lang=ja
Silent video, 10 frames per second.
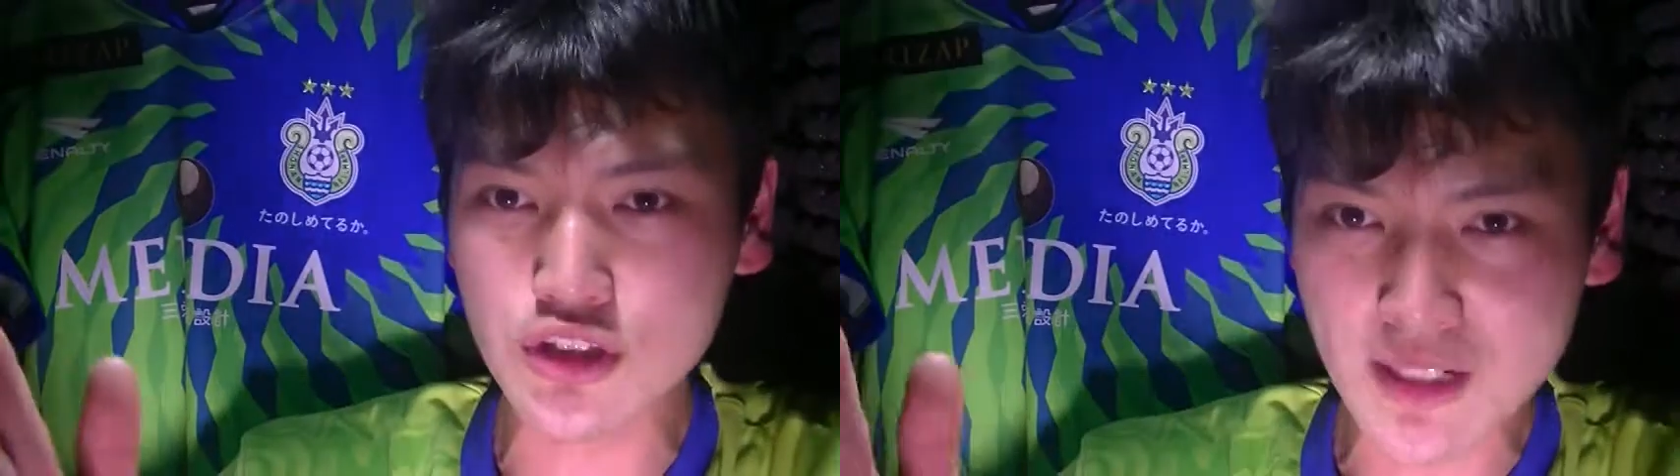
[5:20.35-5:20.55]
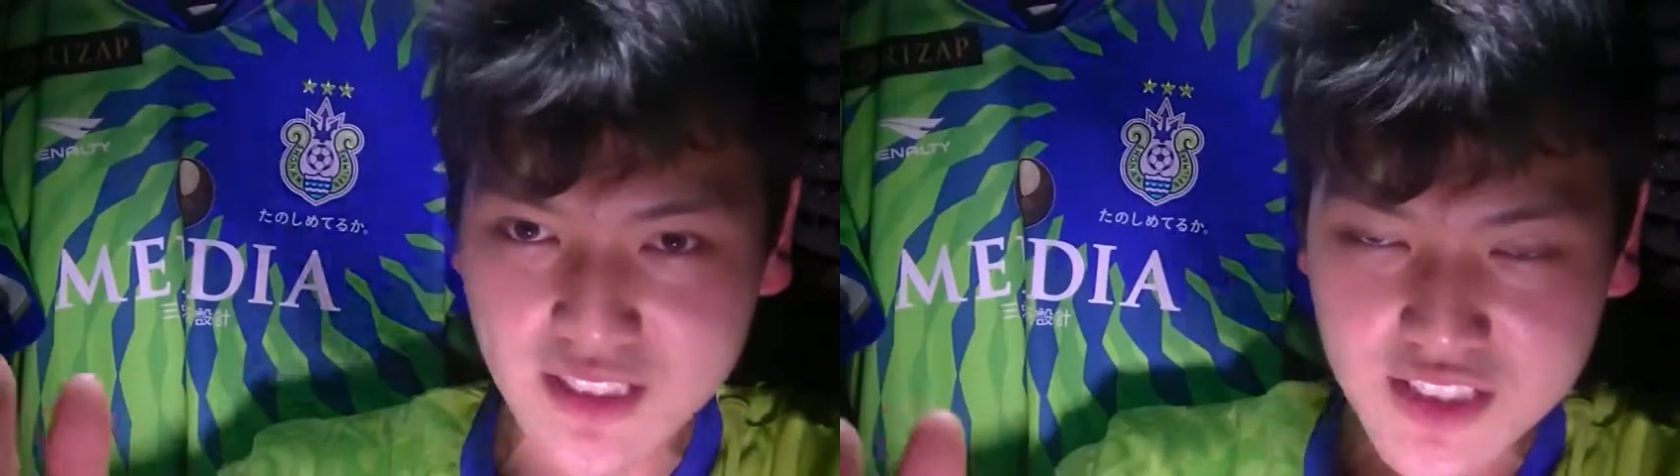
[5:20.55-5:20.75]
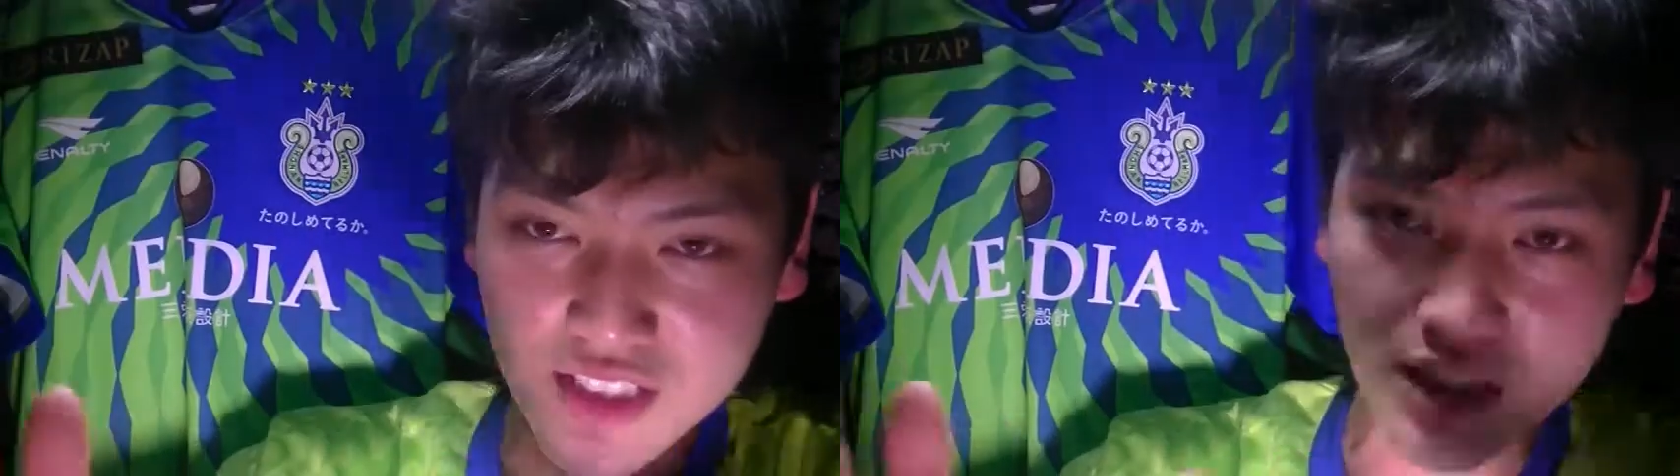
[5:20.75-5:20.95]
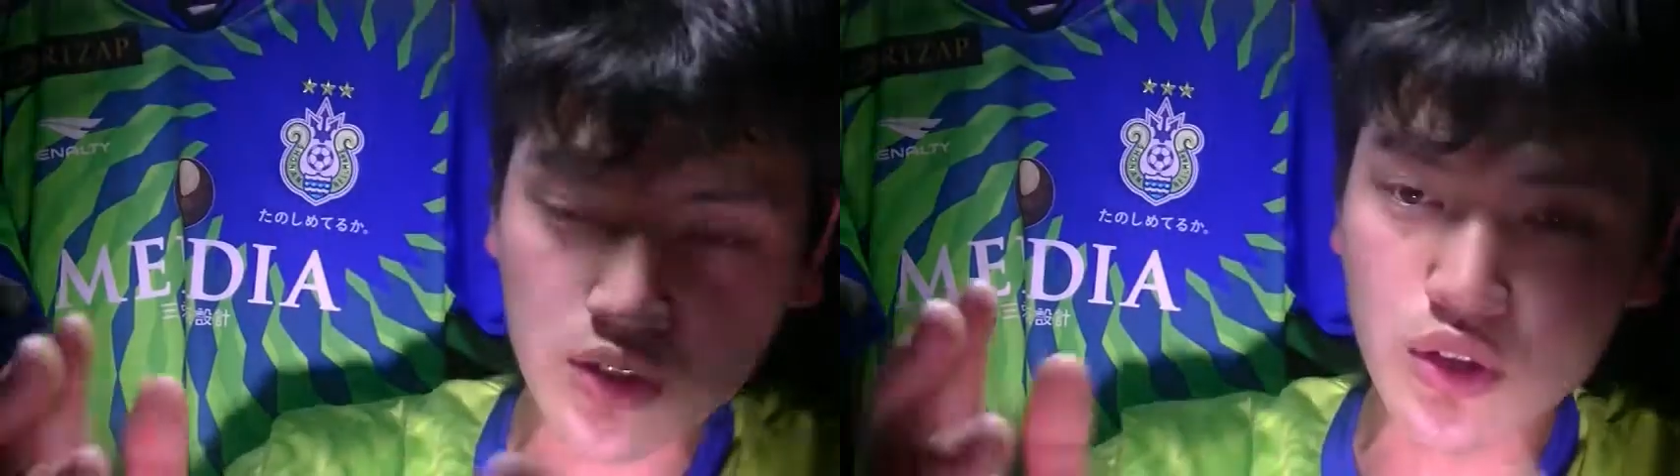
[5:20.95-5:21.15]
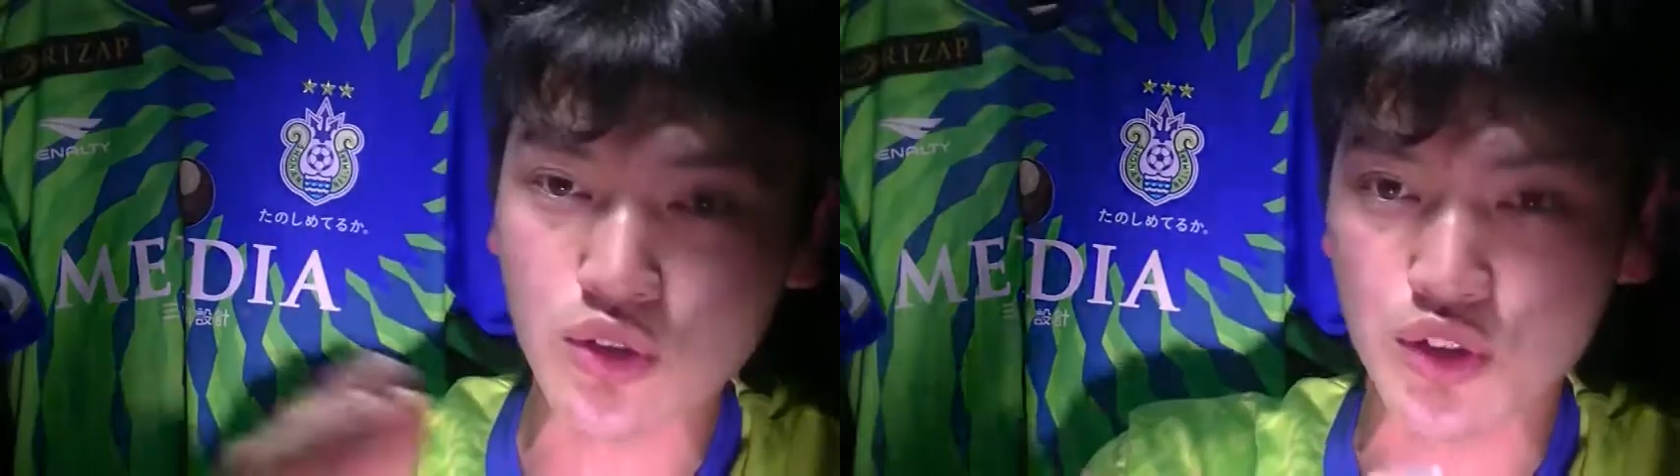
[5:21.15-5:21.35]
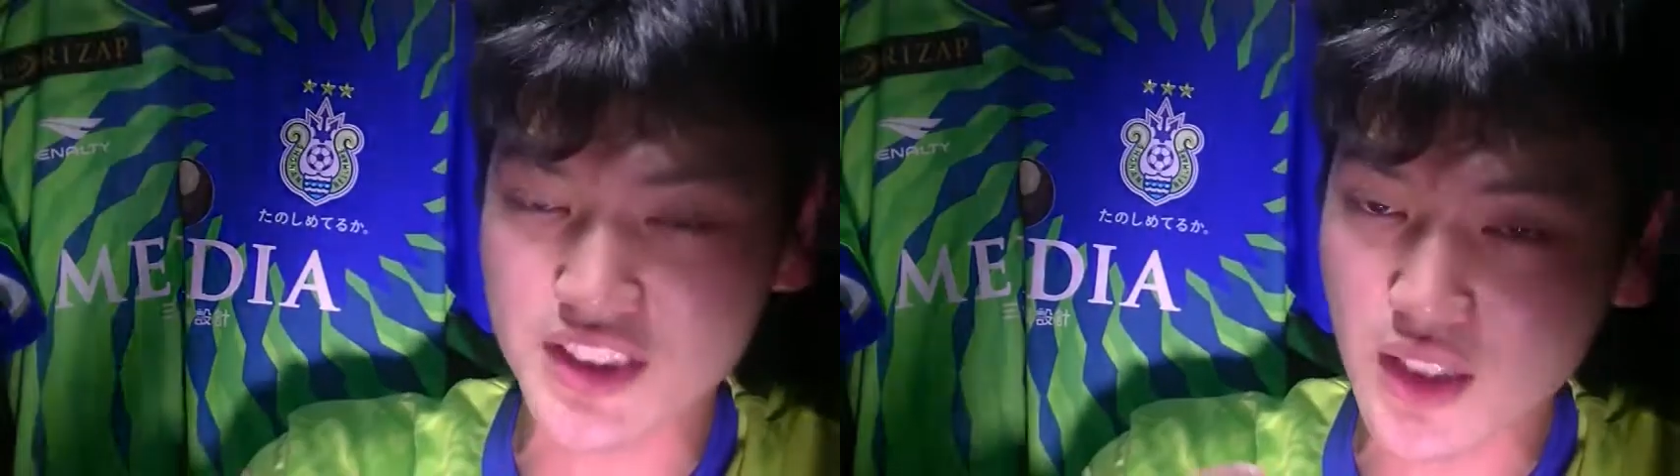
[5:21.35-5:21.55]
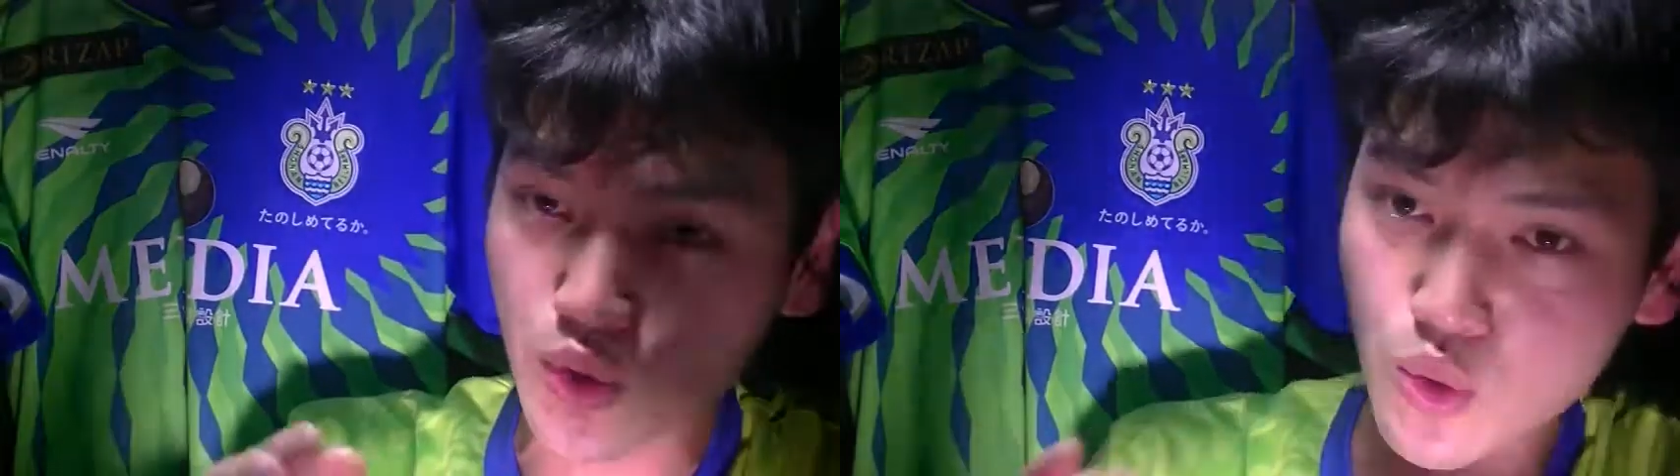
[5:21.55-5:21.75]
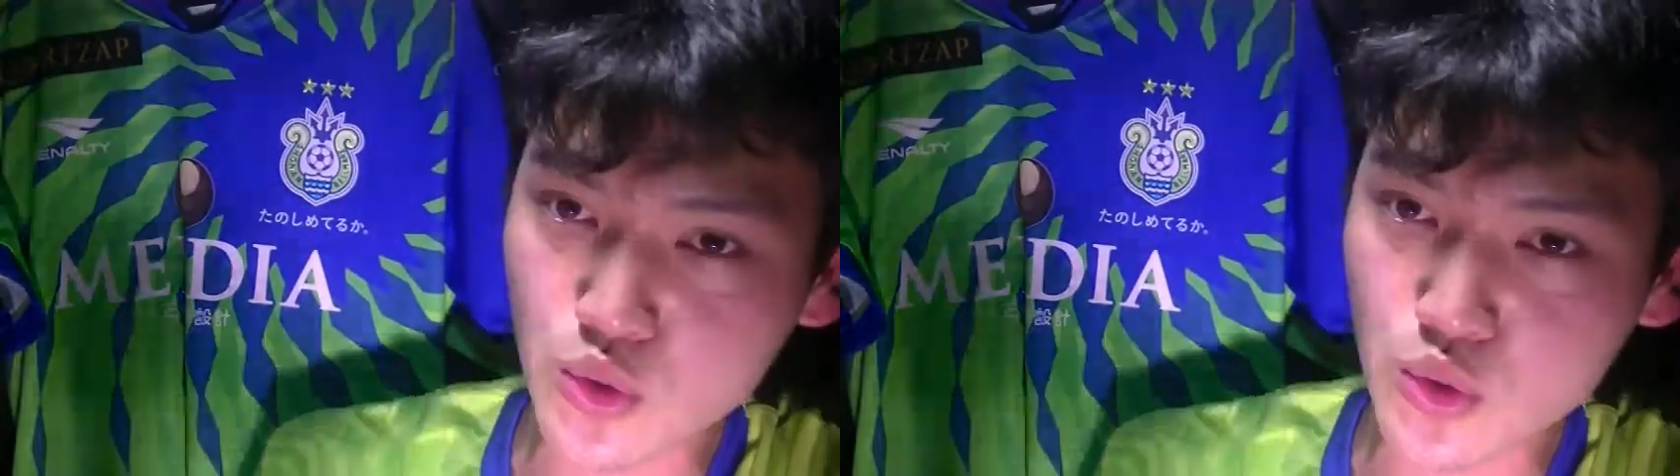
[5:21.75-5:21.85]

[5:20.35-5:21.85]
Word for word: 盤差し掛かろうとしたとこ